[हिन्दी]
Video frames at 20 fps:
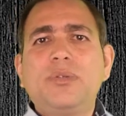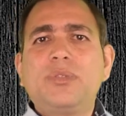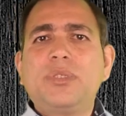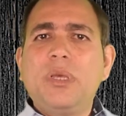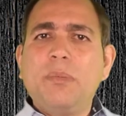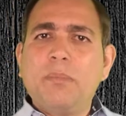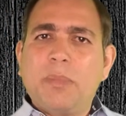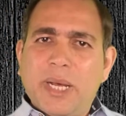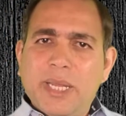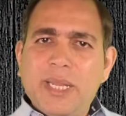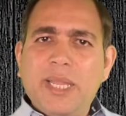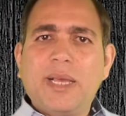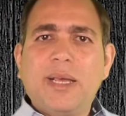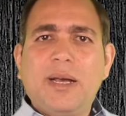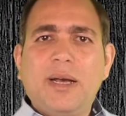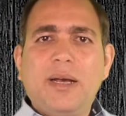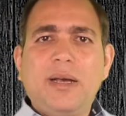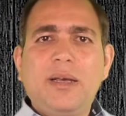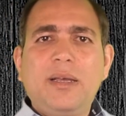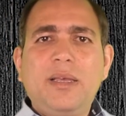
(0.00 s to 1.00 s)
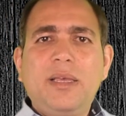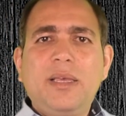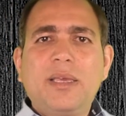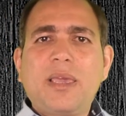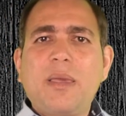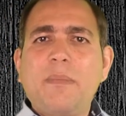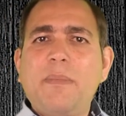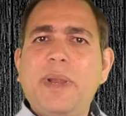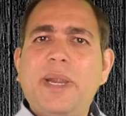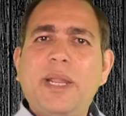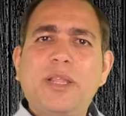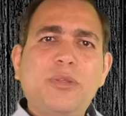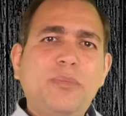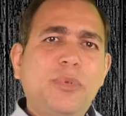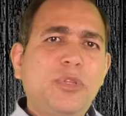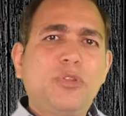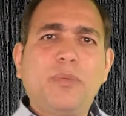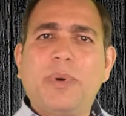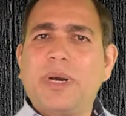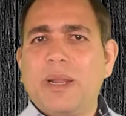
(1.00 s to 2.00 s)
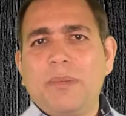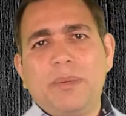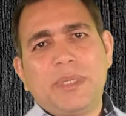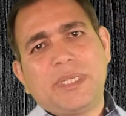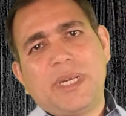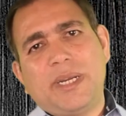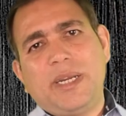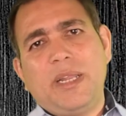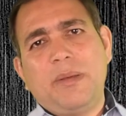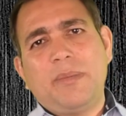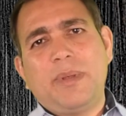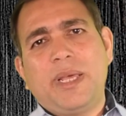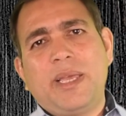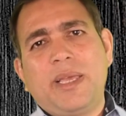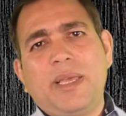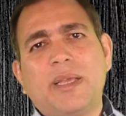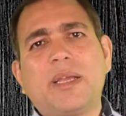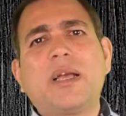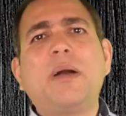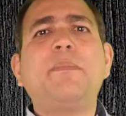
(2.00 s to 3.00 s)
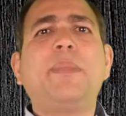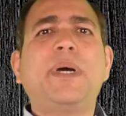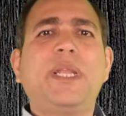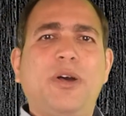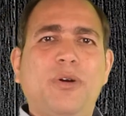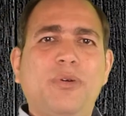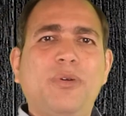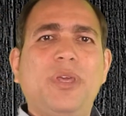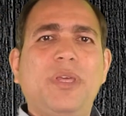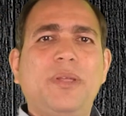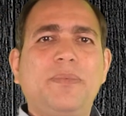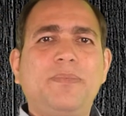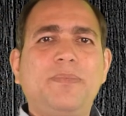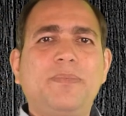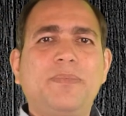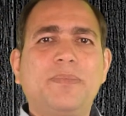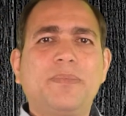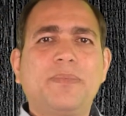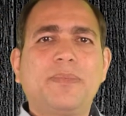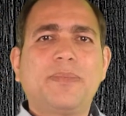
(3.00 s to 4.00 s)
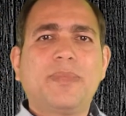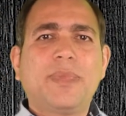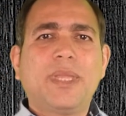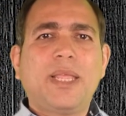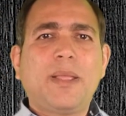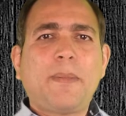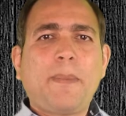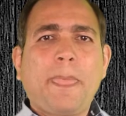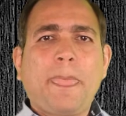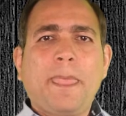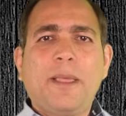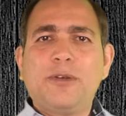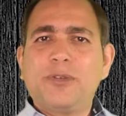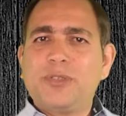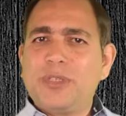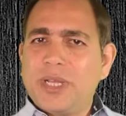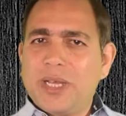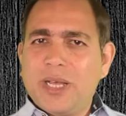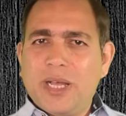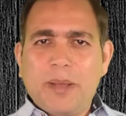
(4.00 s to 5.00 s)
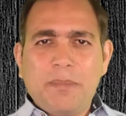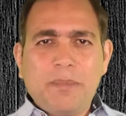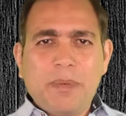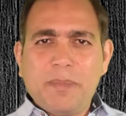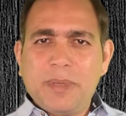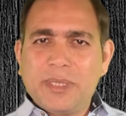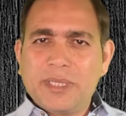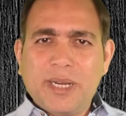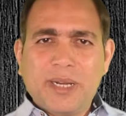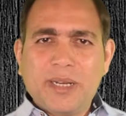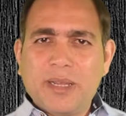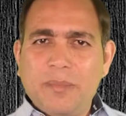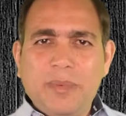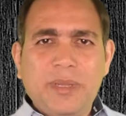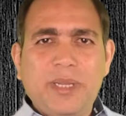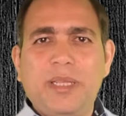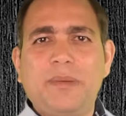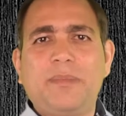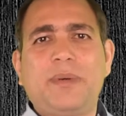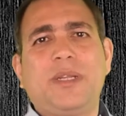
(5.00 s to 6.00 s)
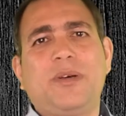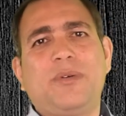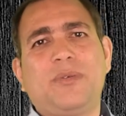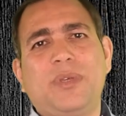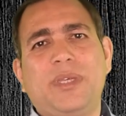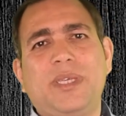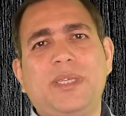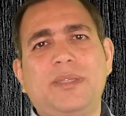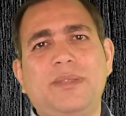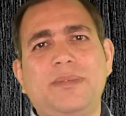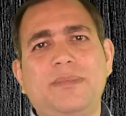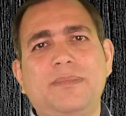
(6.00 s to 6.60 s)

उसकी मां ने कहा कि बेटा तुमने दोबारा बिस्किट नहीं बनाए कब बनाओगी उसने कहा अब मैं बिस्किट कभी नहीं बनाऊंगी